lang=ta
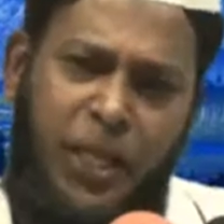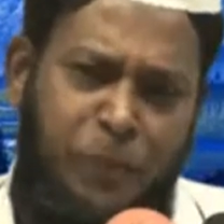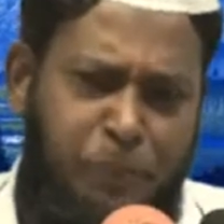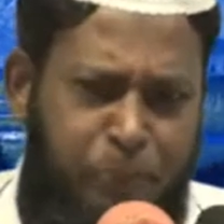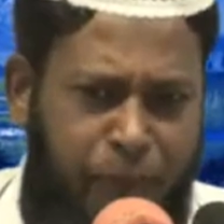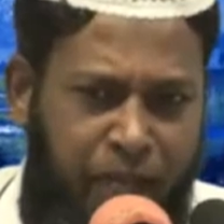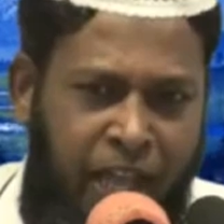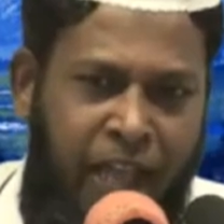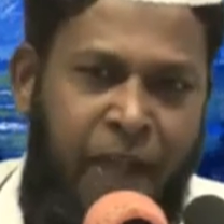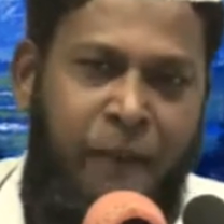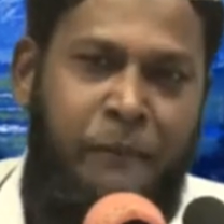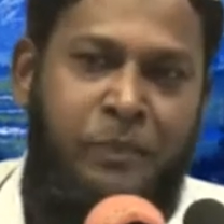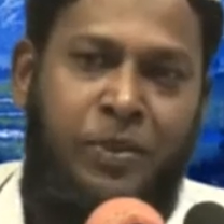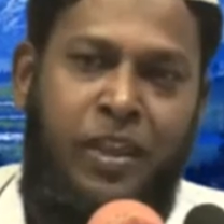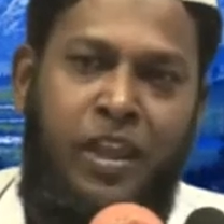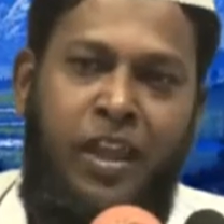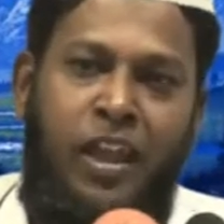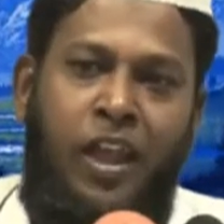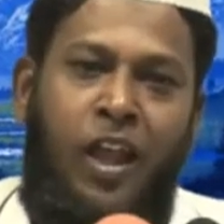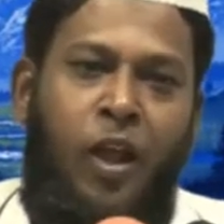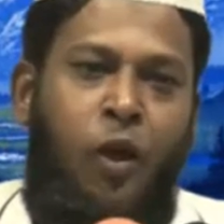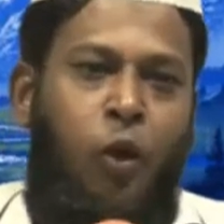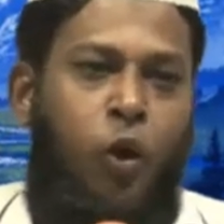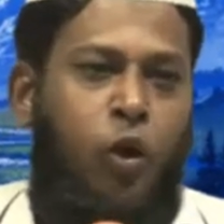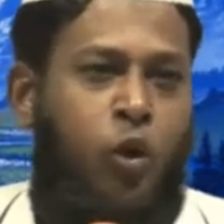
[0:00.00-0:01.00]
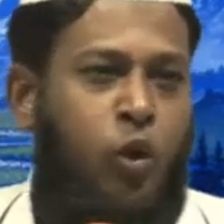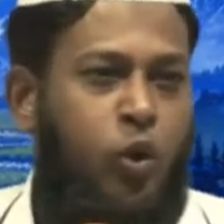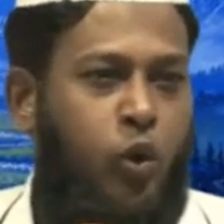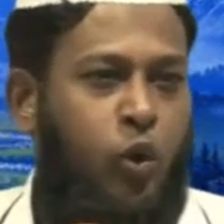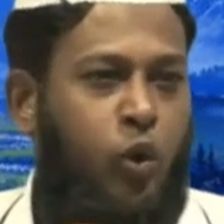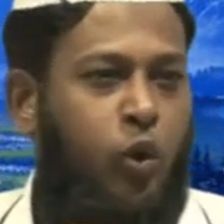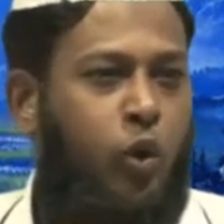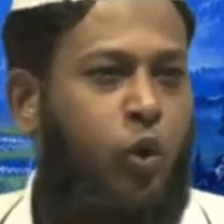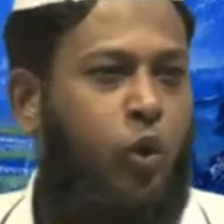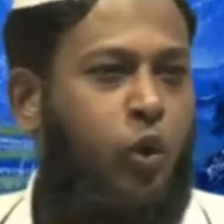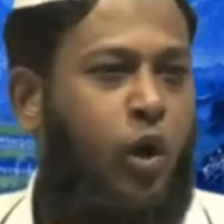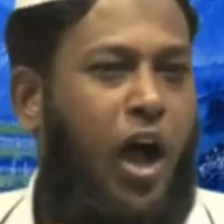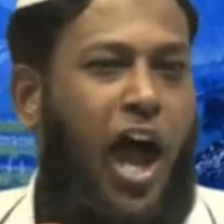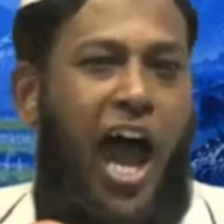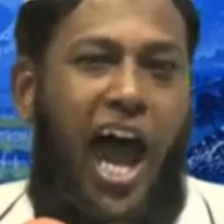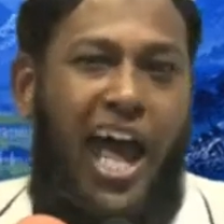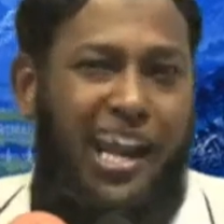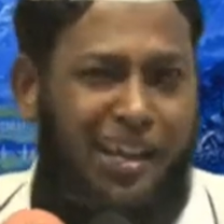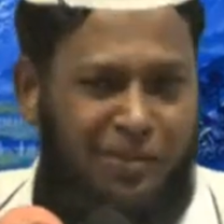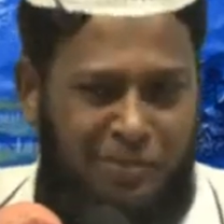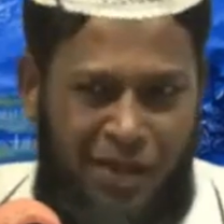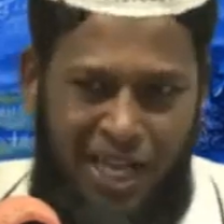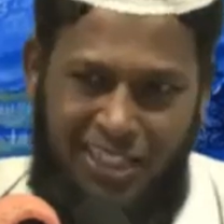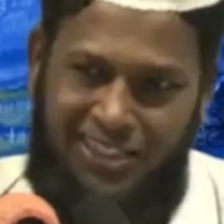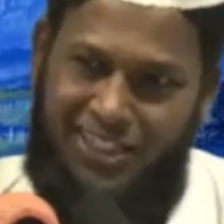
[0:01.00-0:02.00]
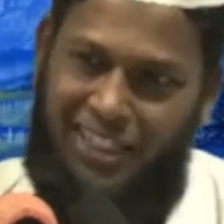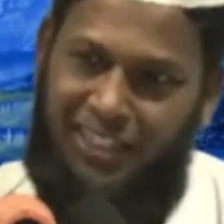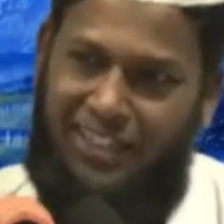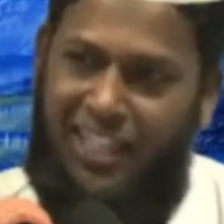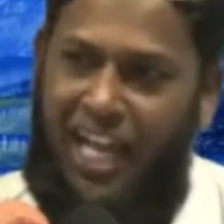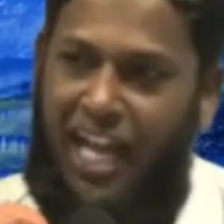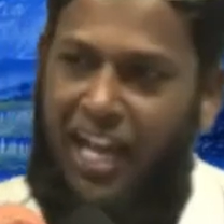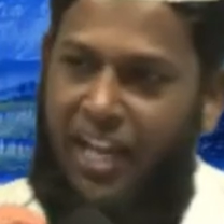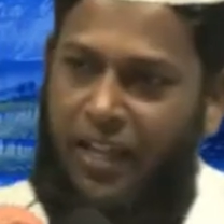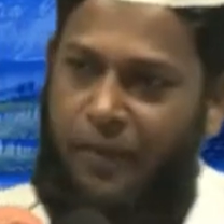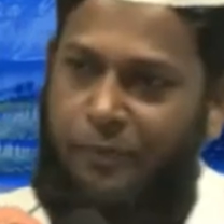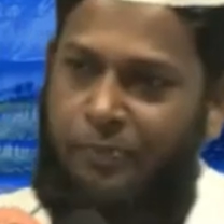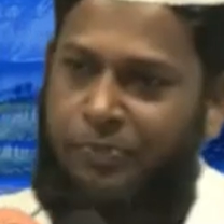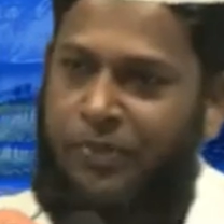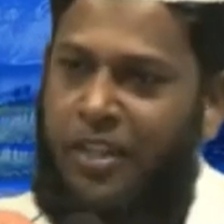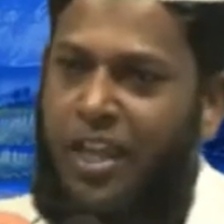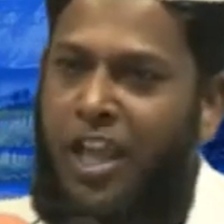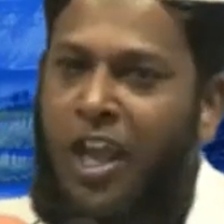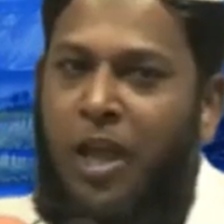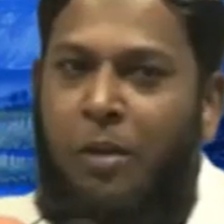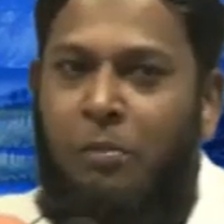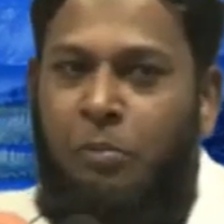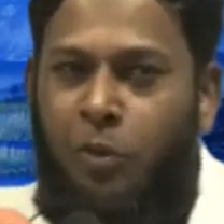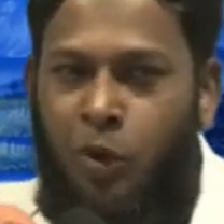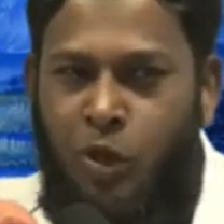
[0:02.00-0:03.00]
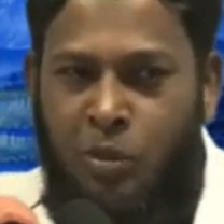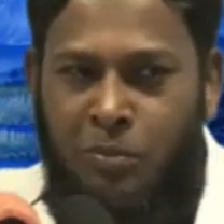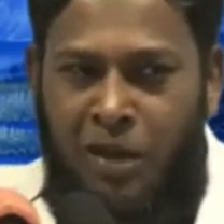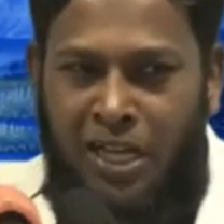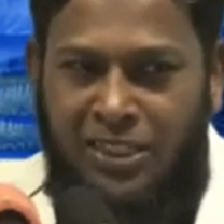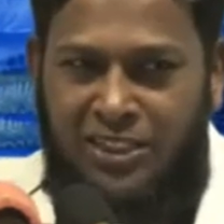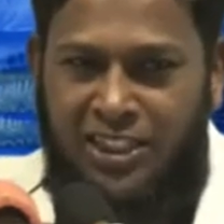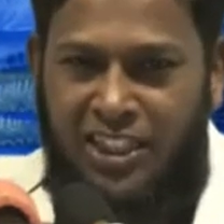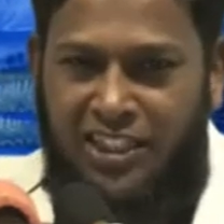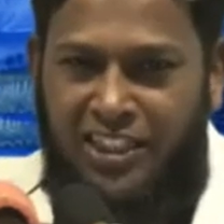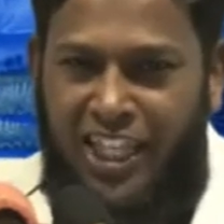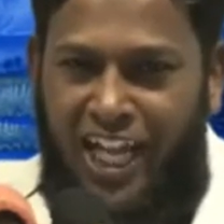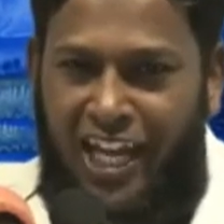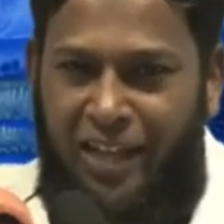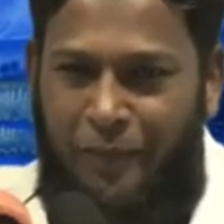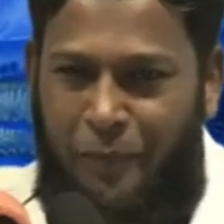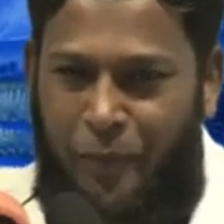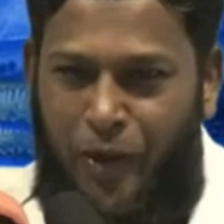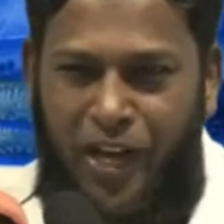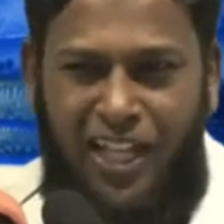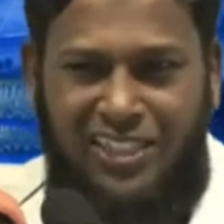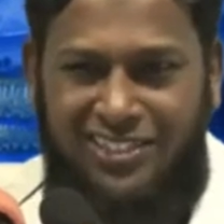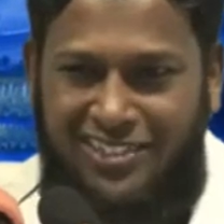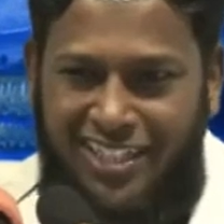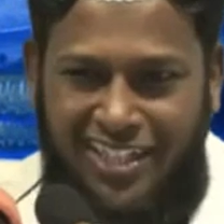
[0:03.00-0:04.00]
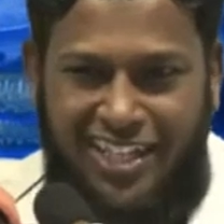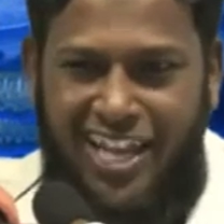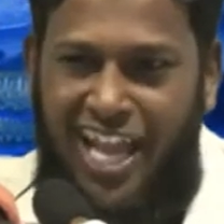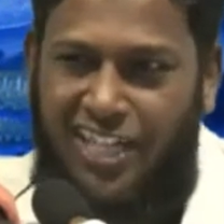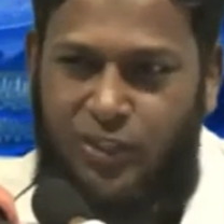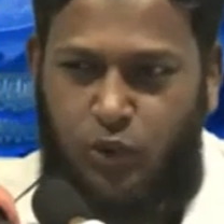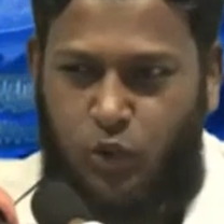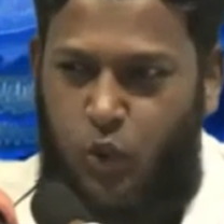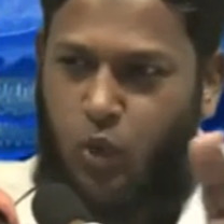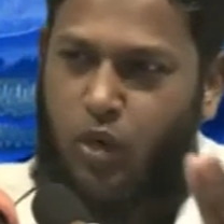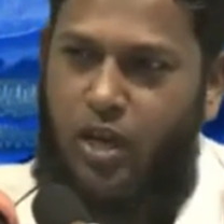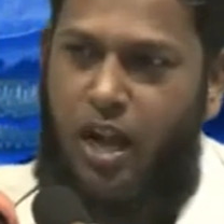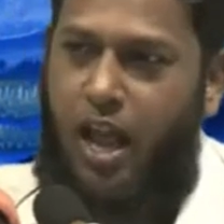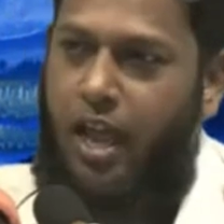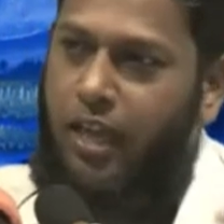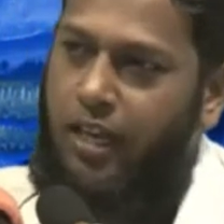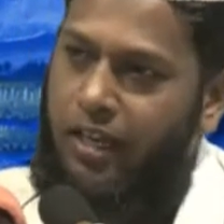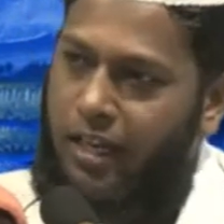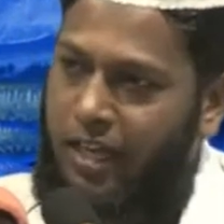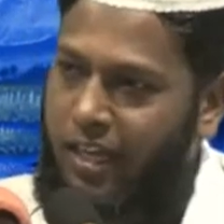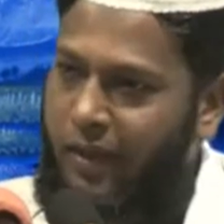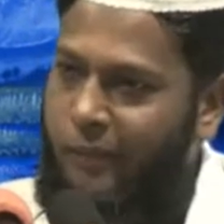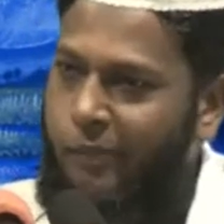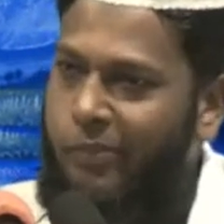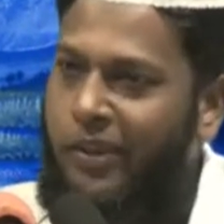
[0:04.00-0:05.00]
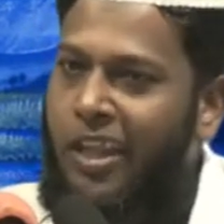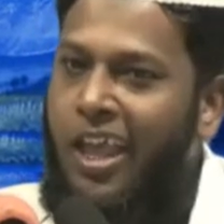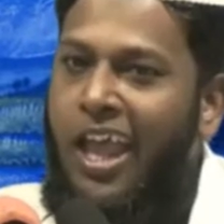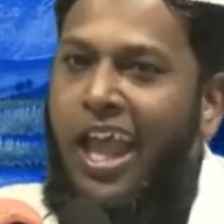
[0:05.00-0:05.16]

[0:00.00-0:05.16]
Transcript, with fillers: இப்போ ஒரு ஆறு மாசத்தால மூணு மாசத்தால போனால் சரியா சொல்றா இல்லை